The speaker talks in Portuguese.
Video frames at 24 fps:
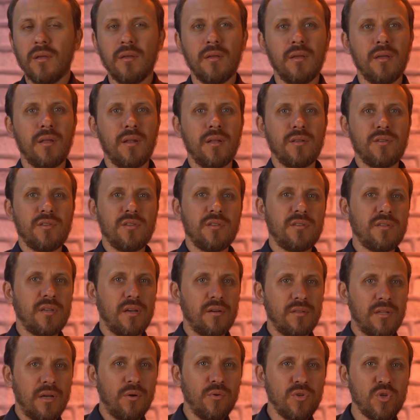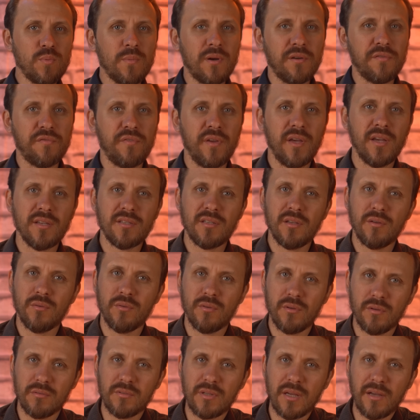Ela disse, na última festa eu,
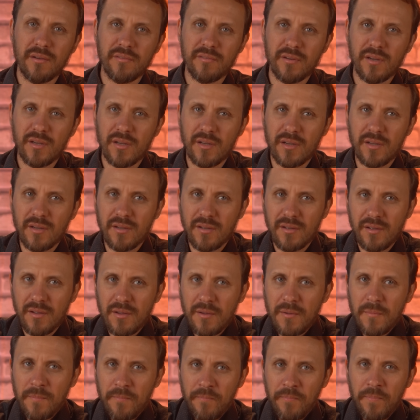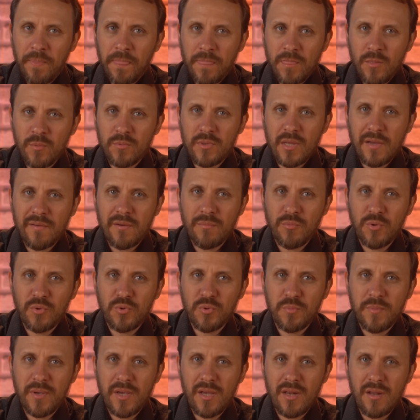eu tava, não tava
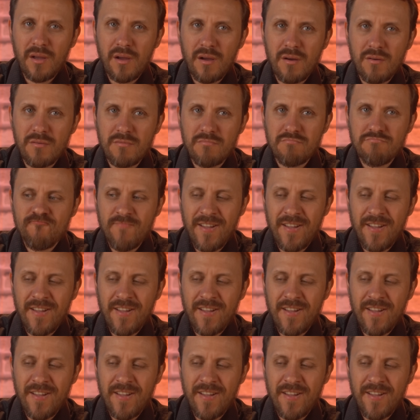muito bem não.